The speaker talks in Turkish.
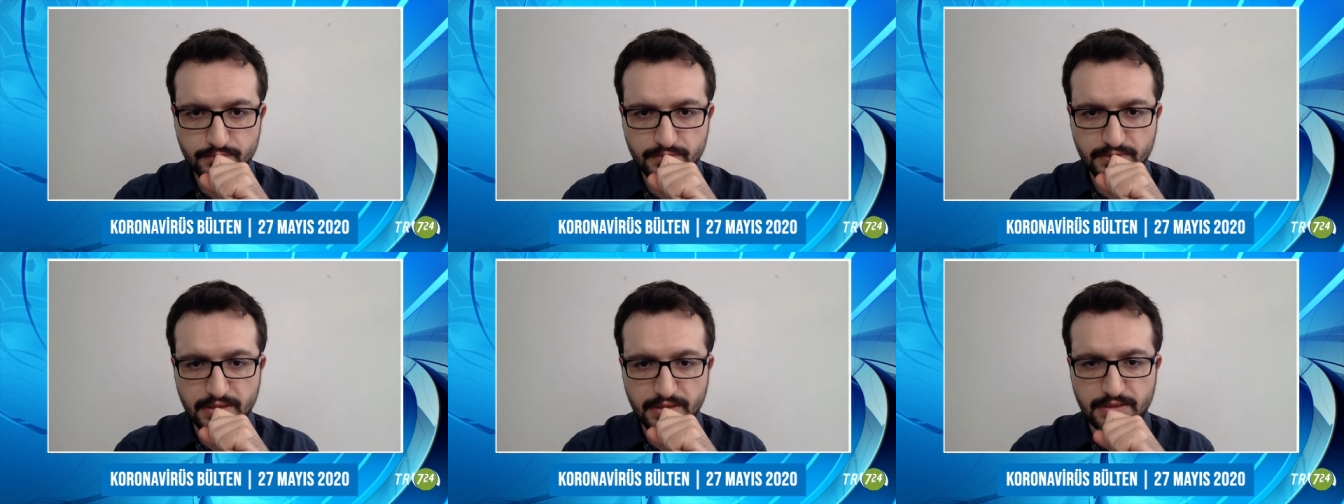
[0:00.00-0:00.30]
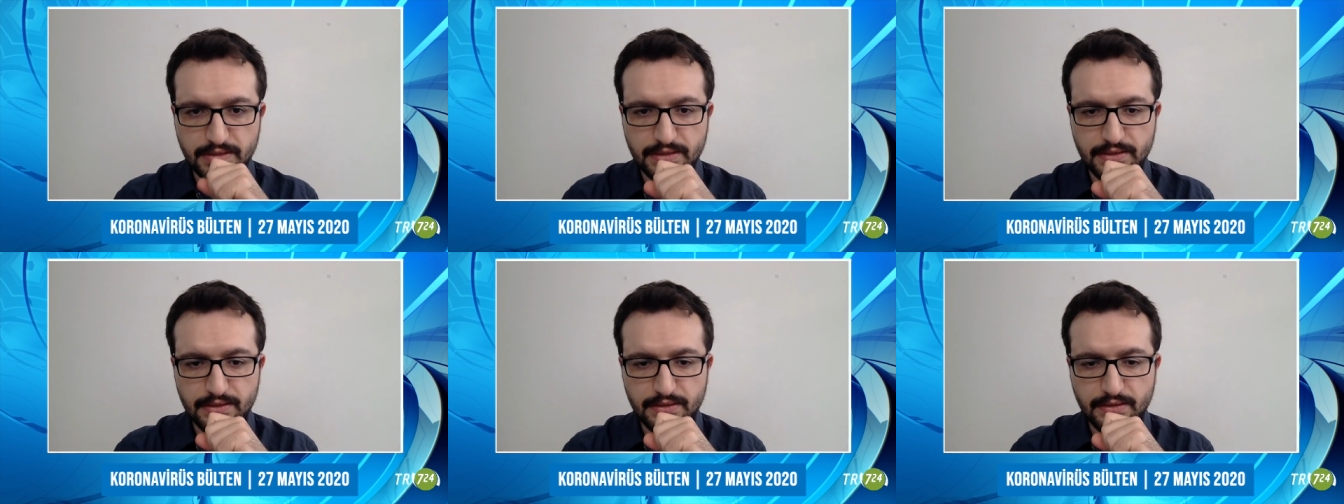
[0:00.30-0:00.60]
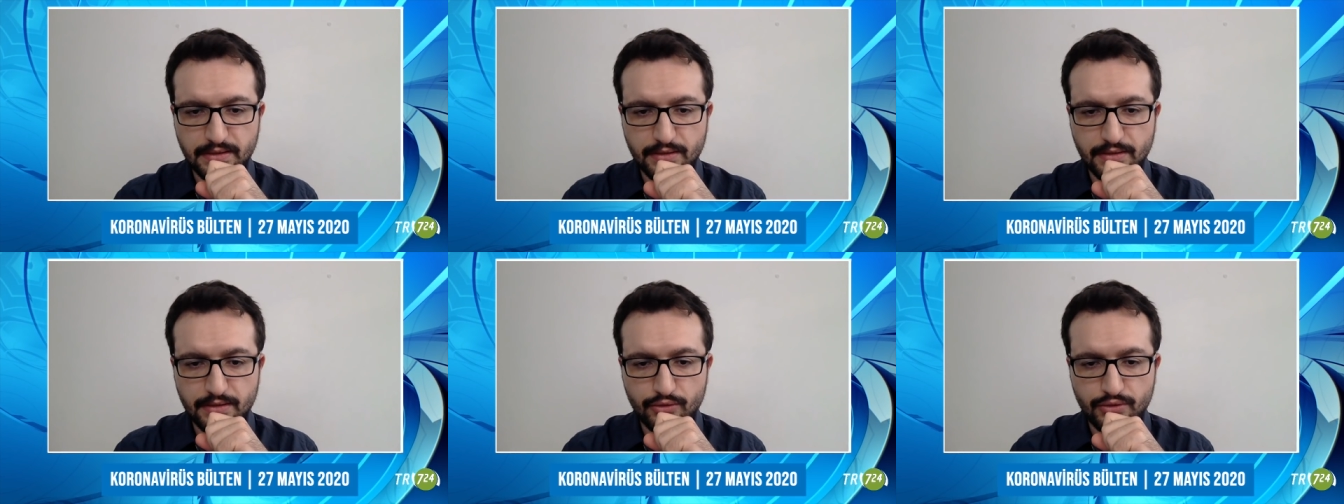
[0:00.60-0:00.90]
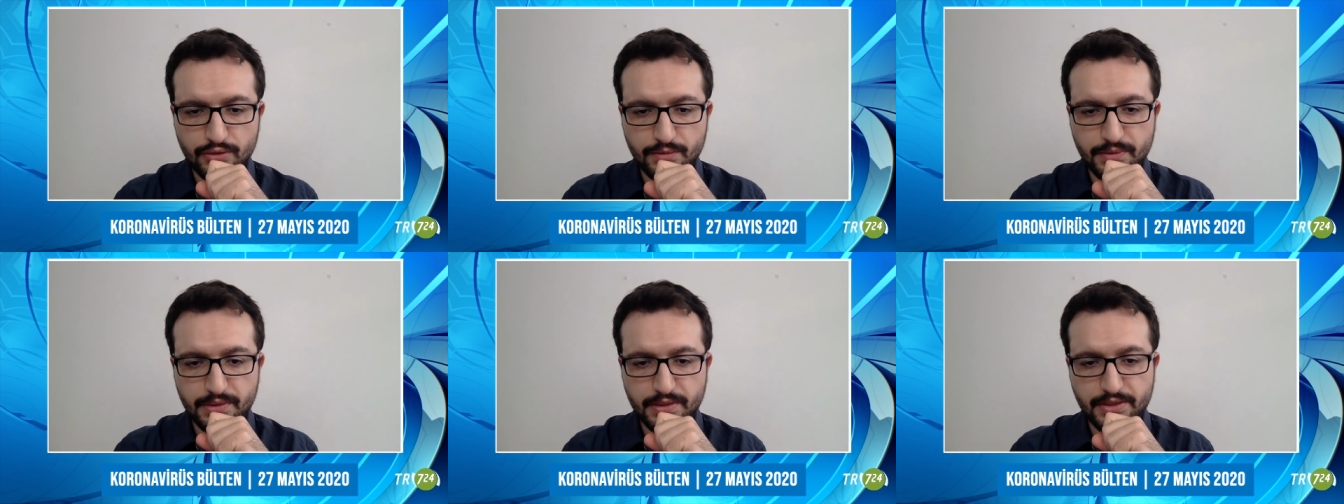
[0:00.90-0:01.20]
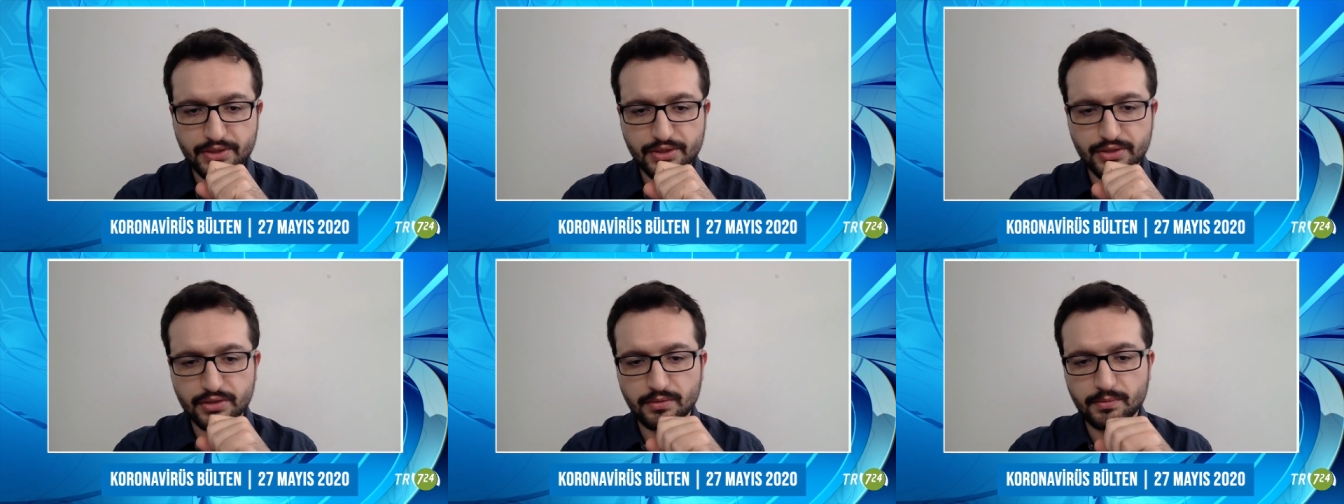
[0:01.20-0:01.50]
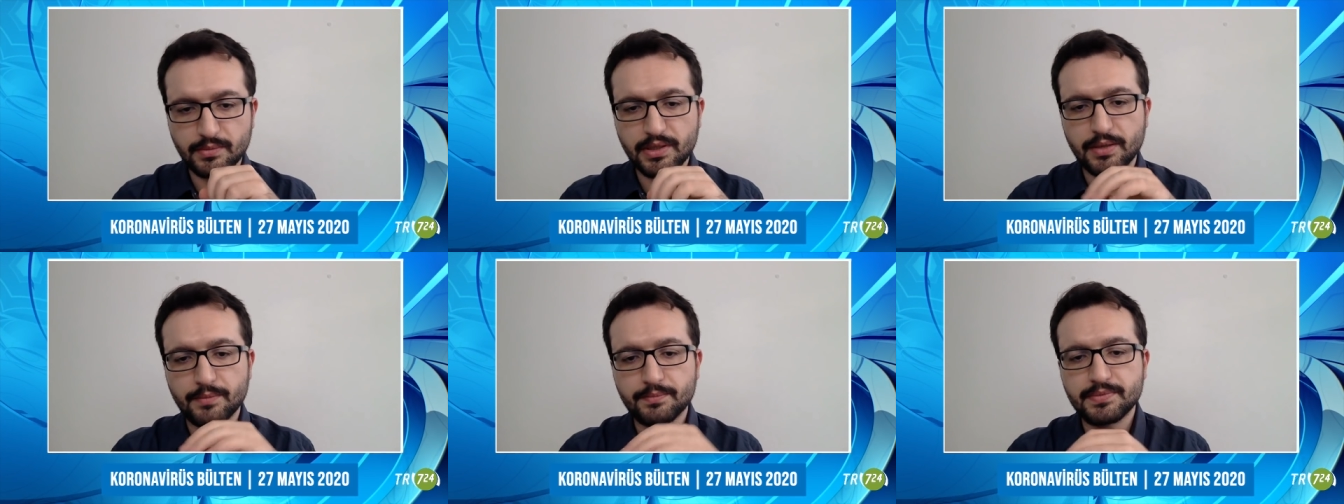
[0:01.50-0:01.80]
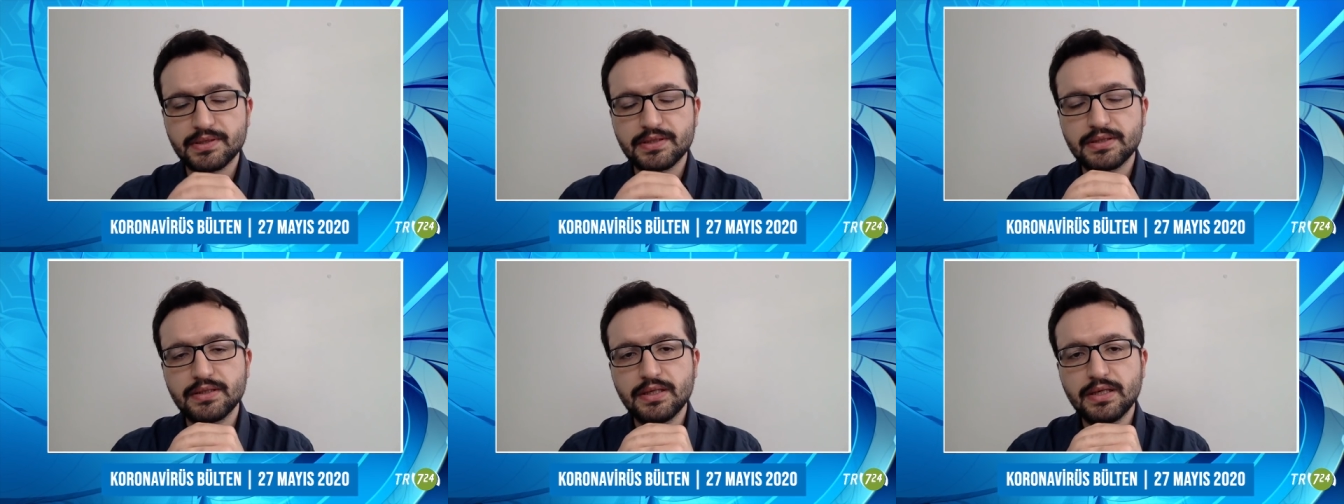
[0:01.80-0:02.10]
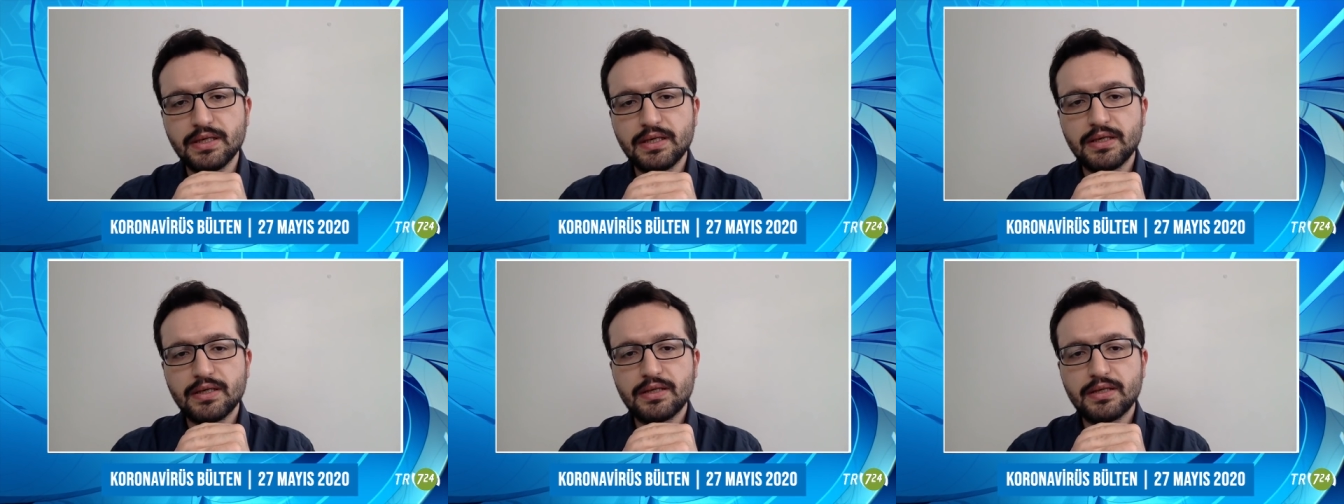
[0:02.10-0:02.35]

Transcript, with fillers: Yetkililer öyle bir açıklama yaptı.